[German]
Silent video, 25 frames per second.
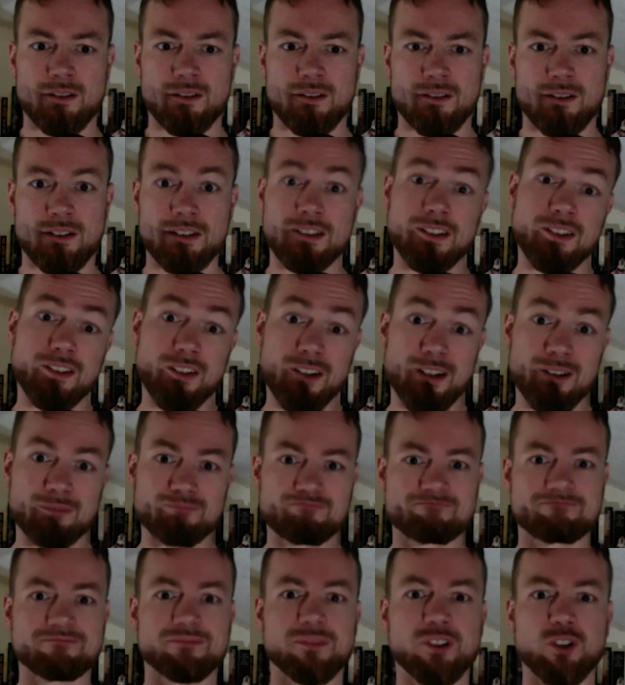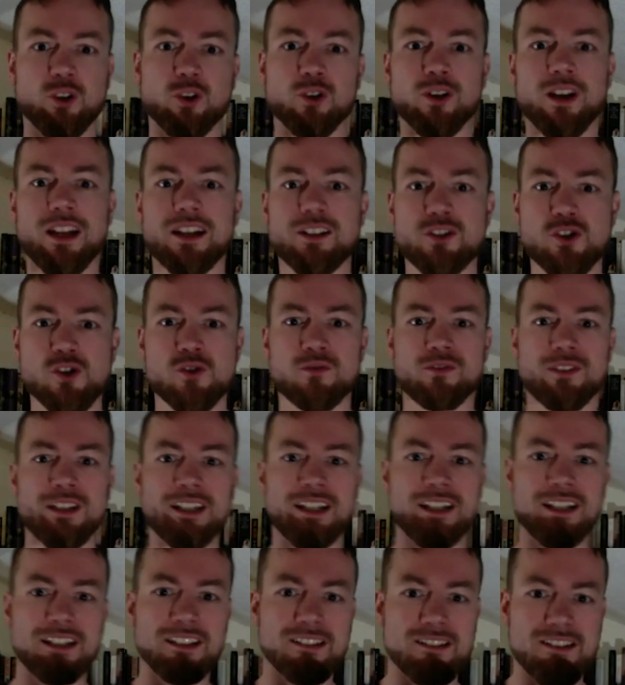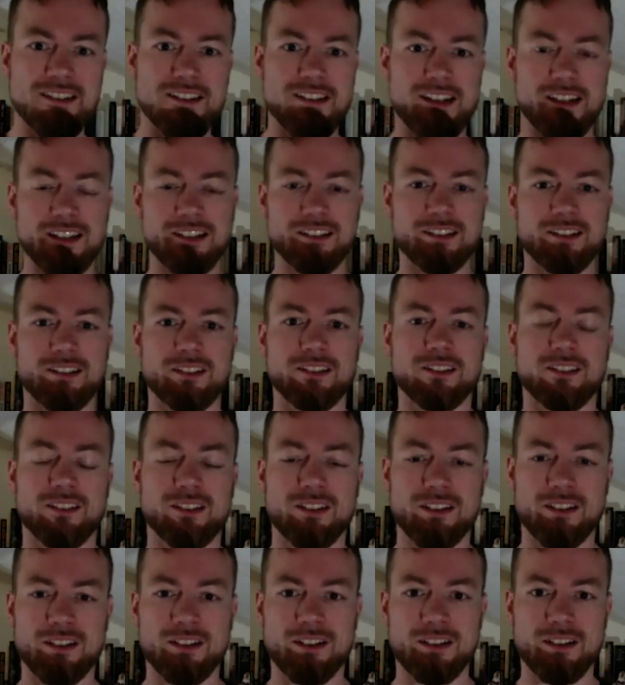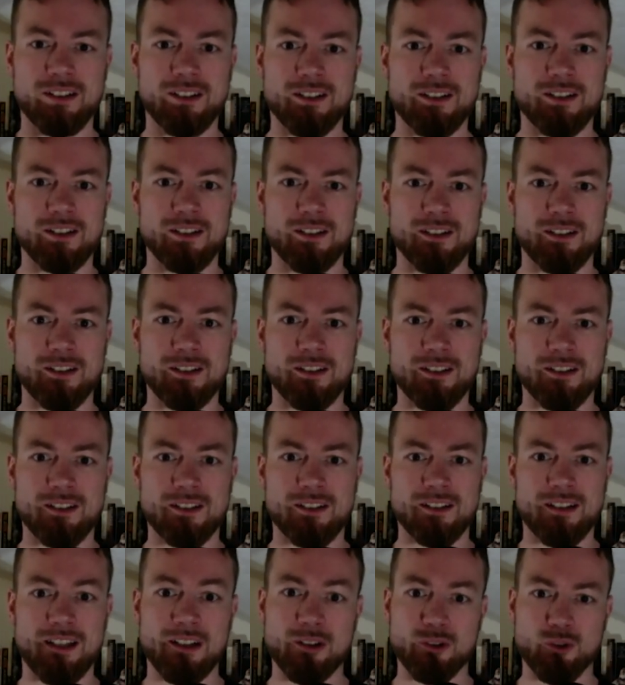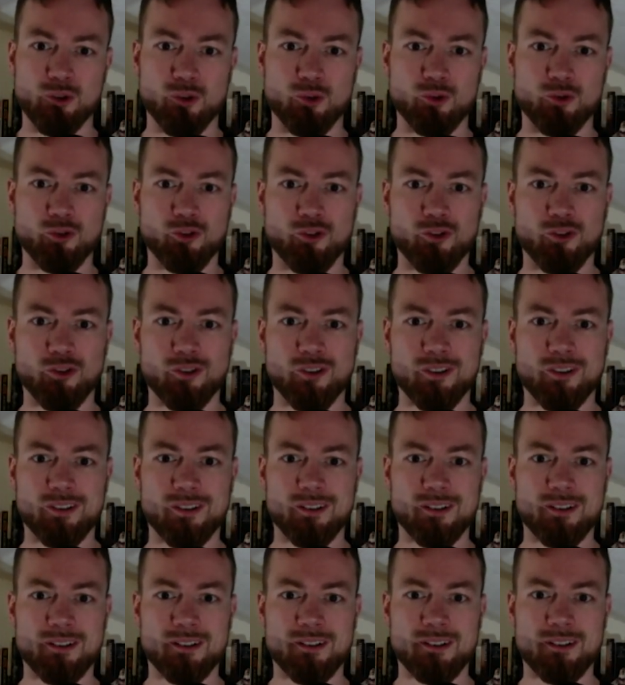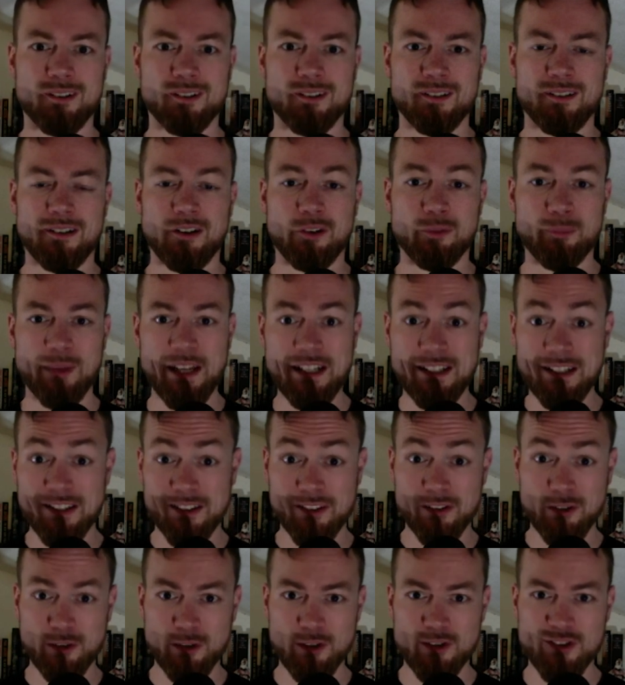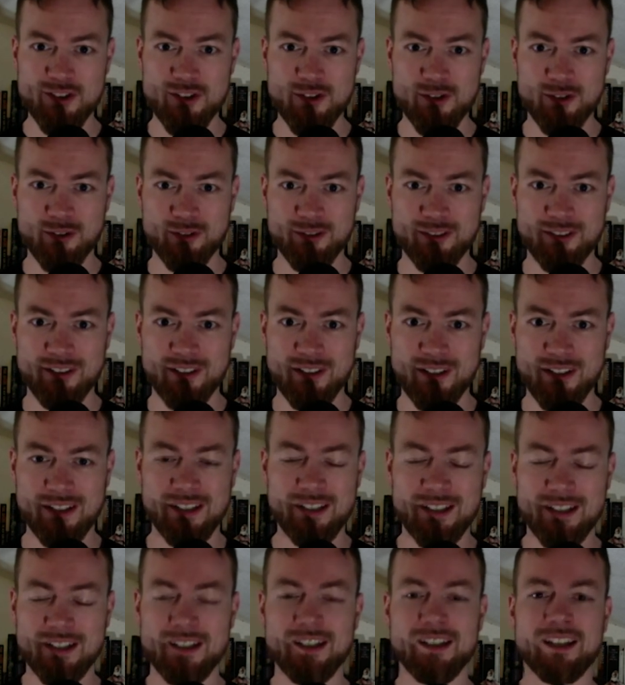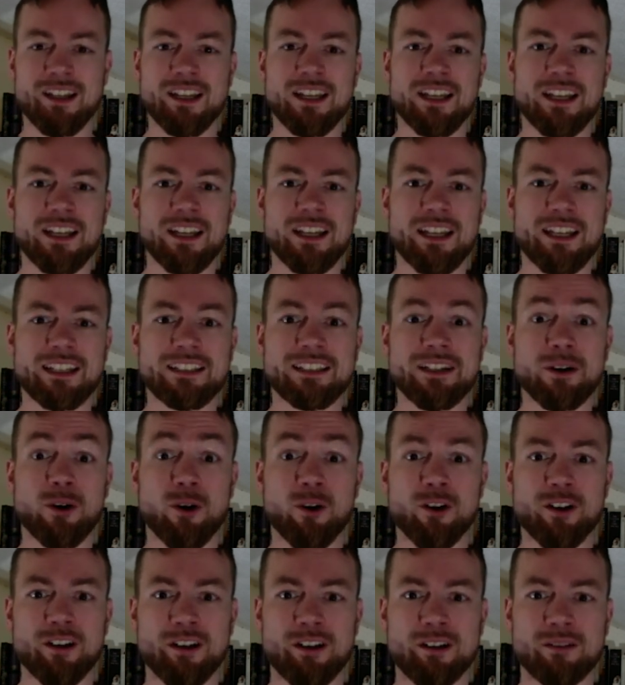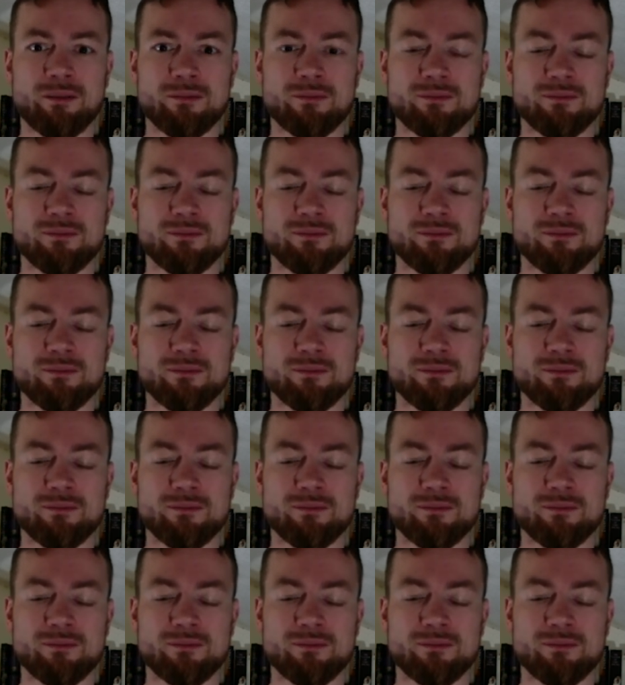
In dieser doch recht schwierigen Zeit ein Gruß aus meiner Isolation in die eure.